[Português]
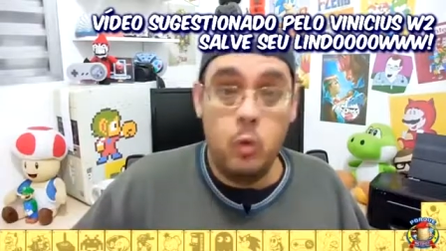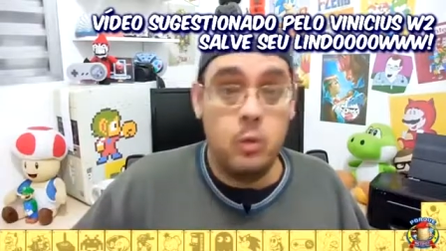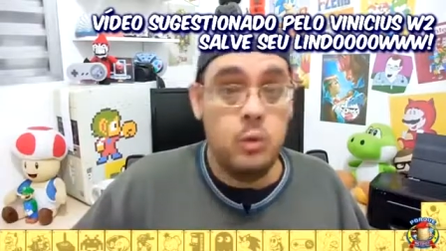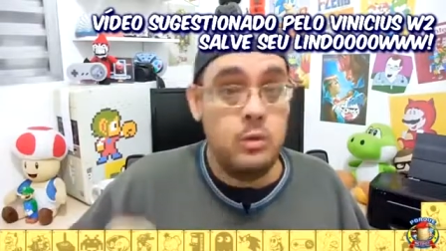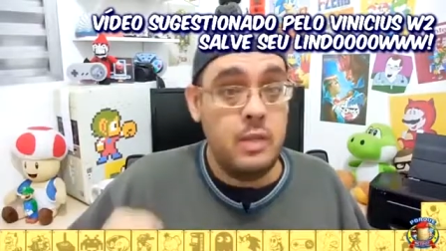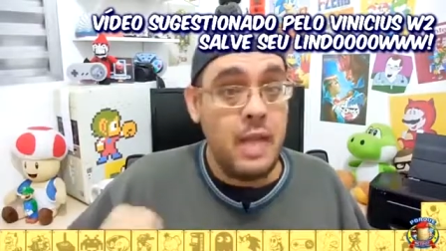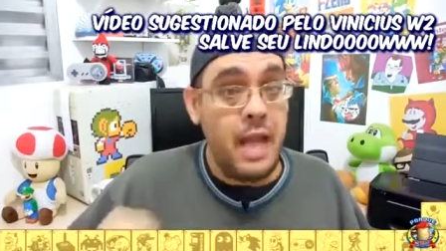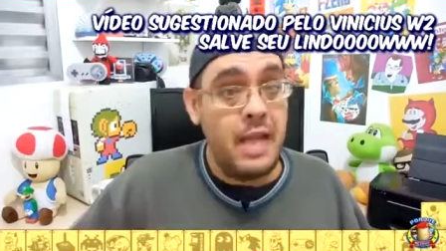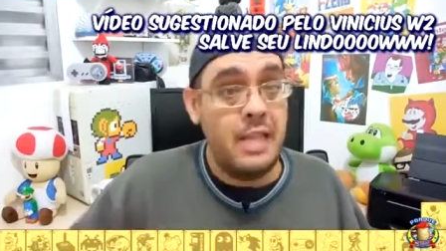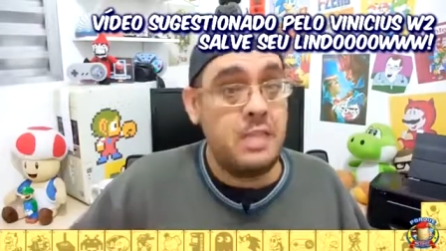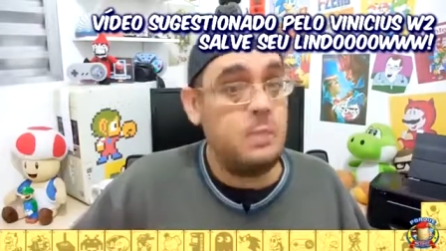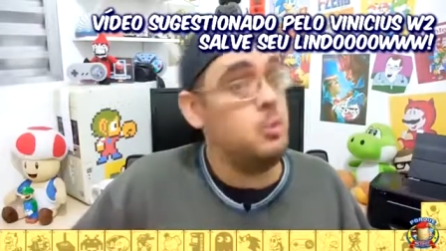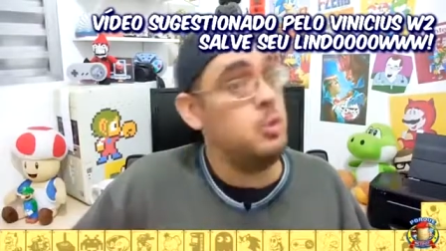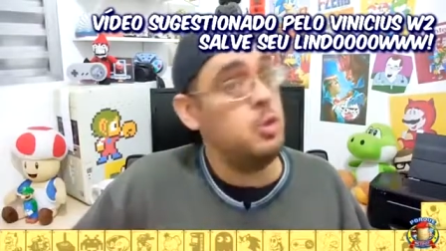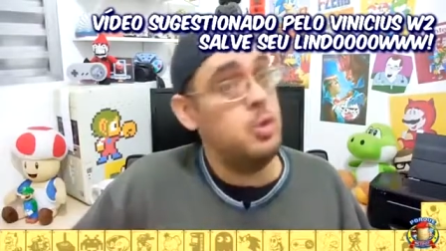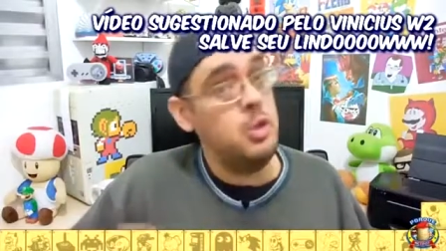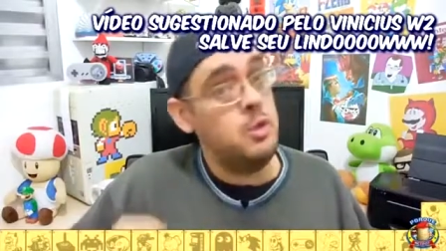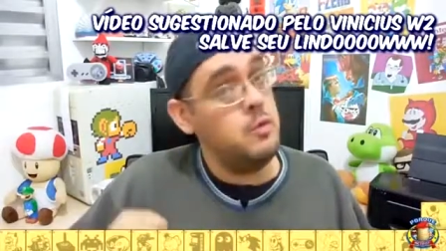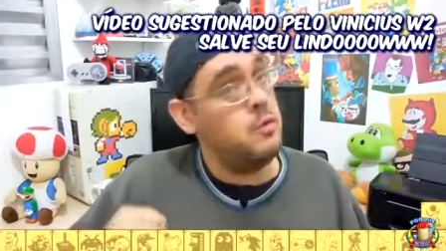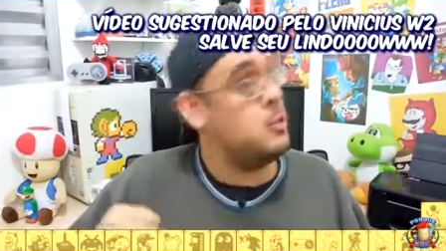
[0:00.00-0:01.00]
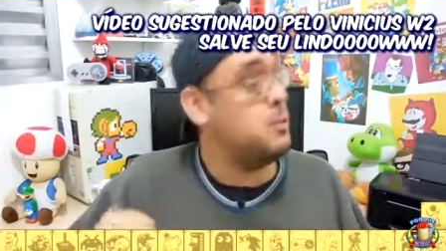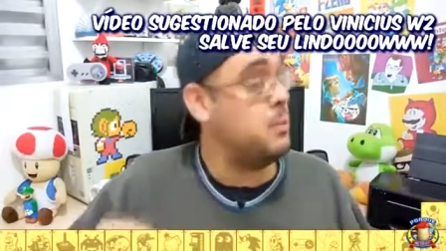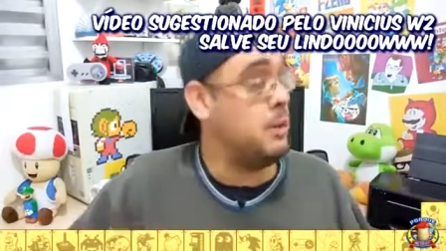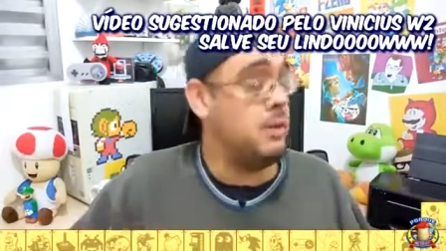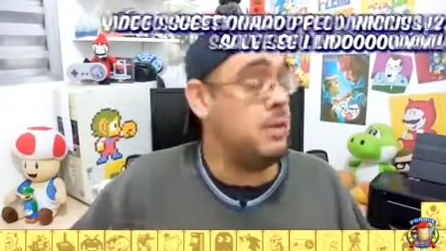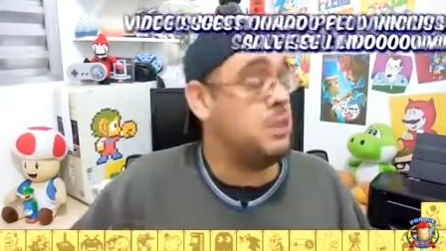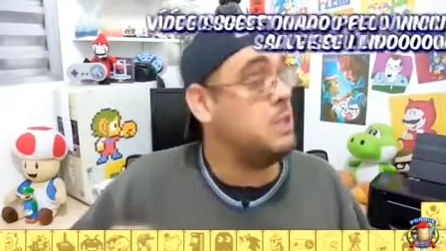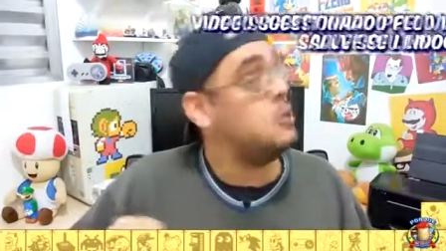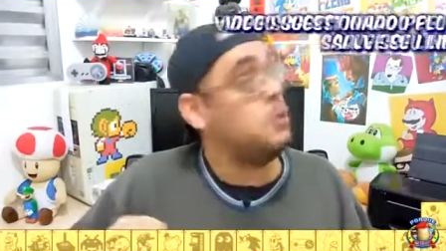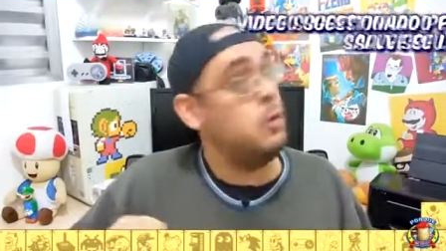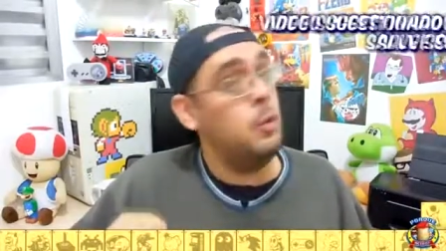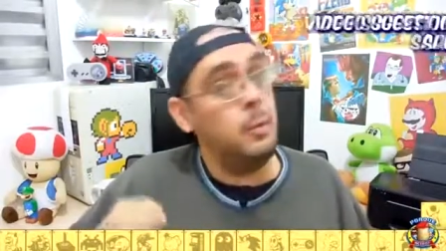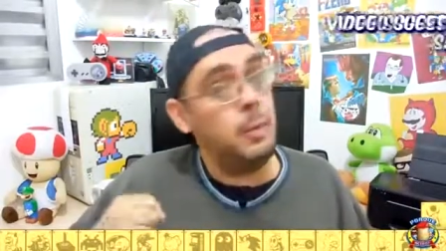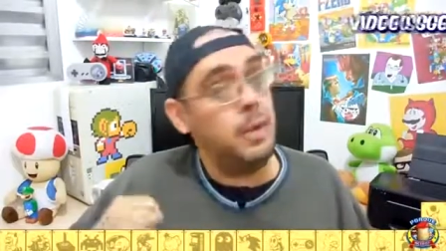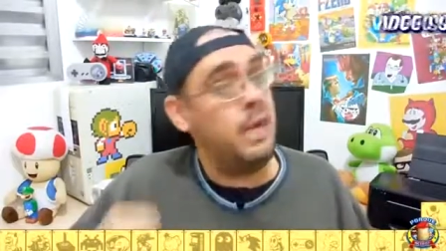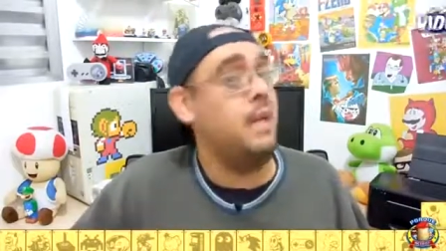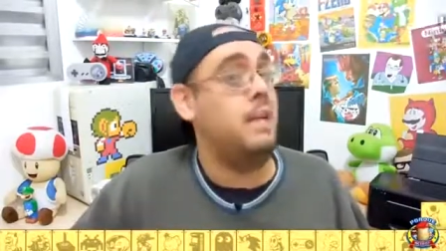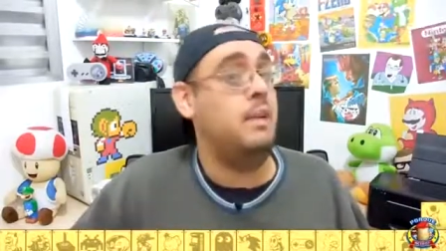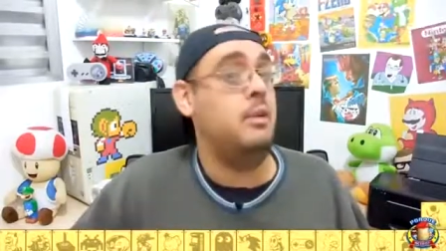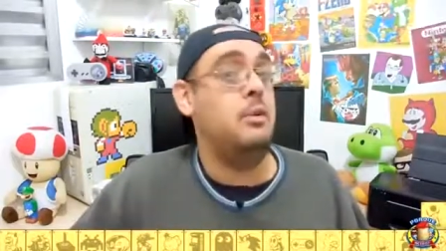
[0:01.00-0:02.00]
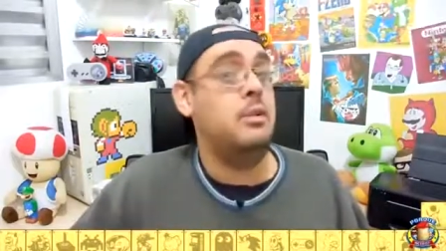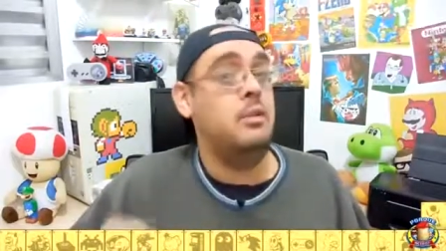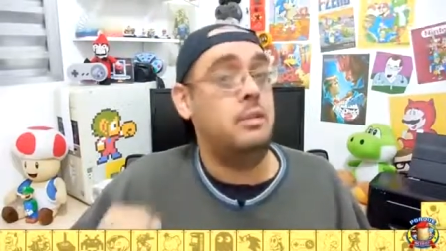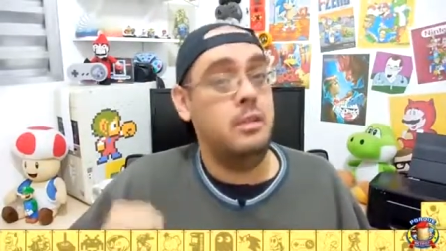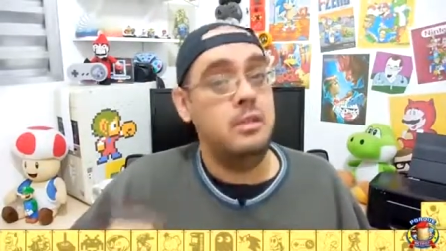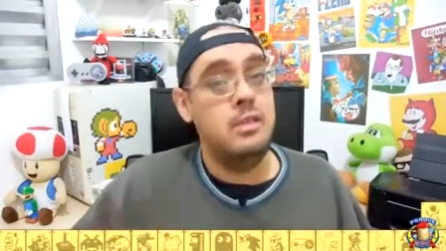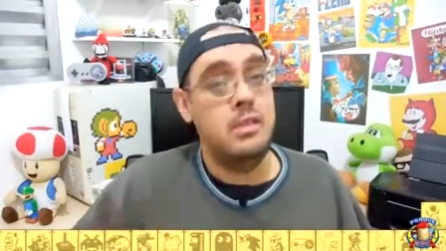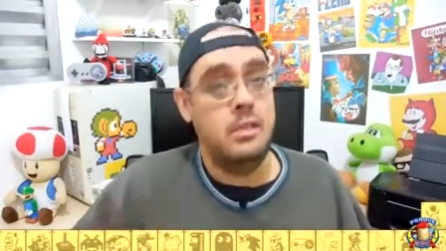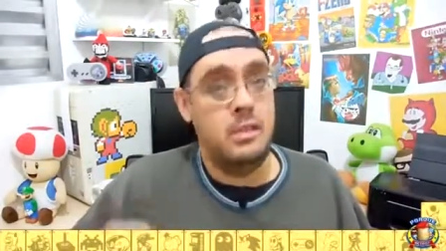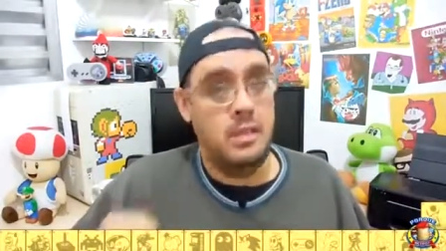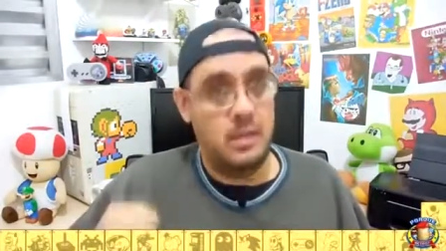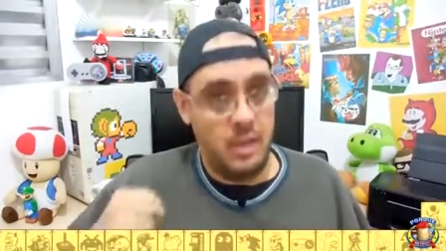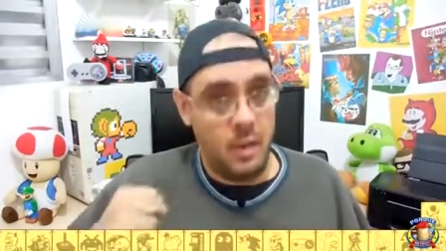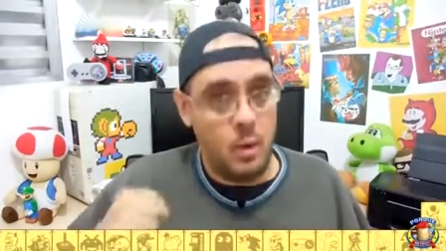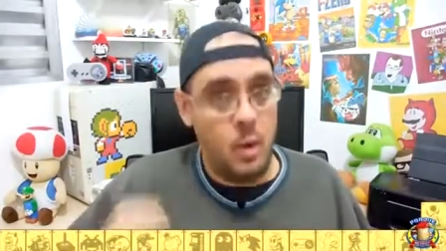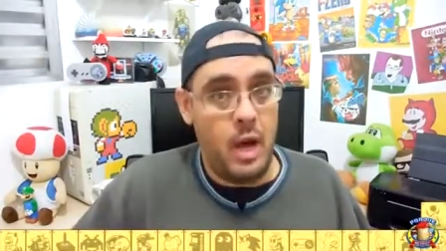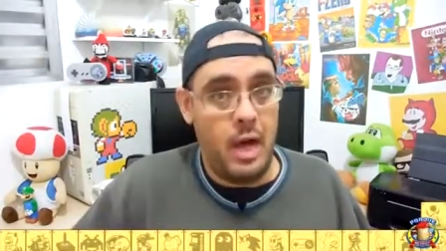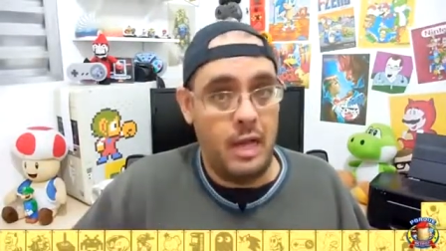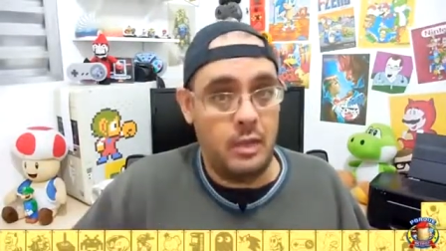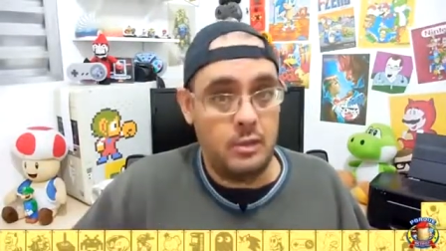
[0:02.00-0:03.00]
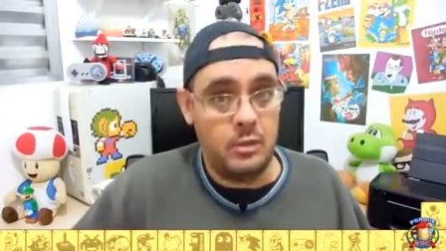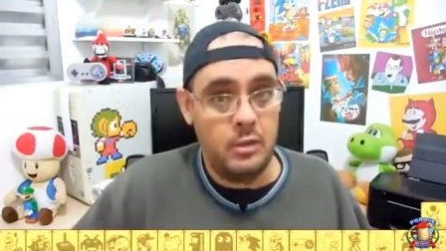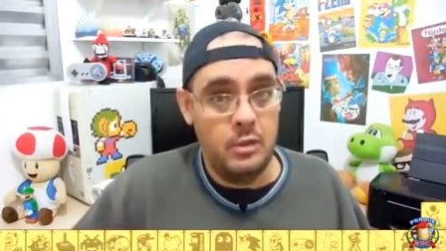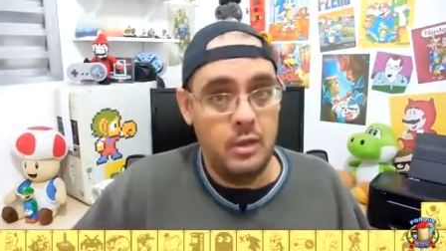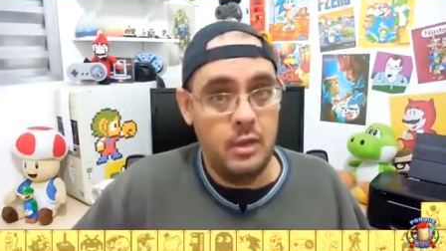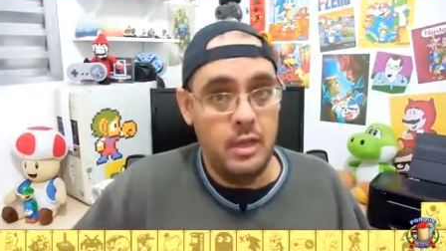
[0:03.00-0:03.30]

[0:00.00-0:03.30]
com 10 motivos para vocês comprarem o Nintendo 64.